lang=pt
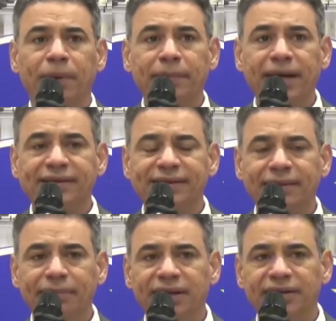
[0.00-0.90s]
primeira
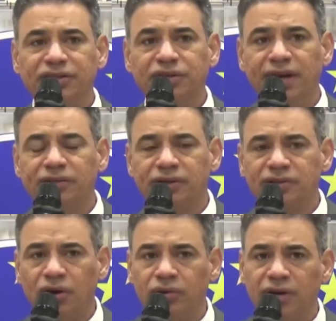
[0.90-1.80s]
semana deste mês,
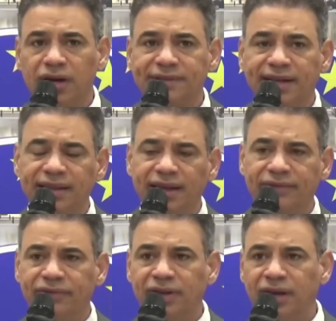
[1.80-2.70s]
nós inauguramos a
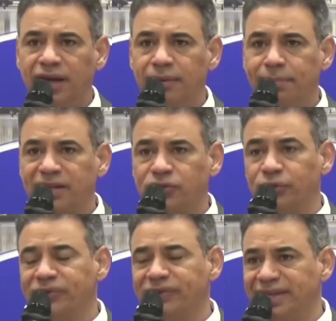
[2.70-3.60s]
DEF em
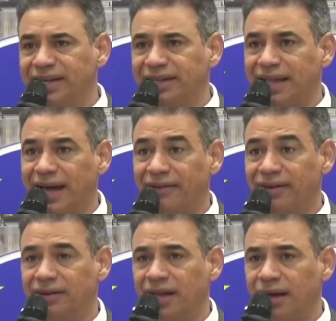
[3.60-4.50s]
Messoncy, na,
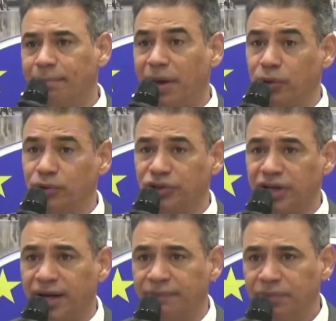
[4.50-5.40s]
na
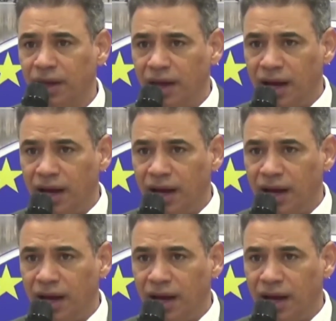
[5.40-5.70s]
Bélgica,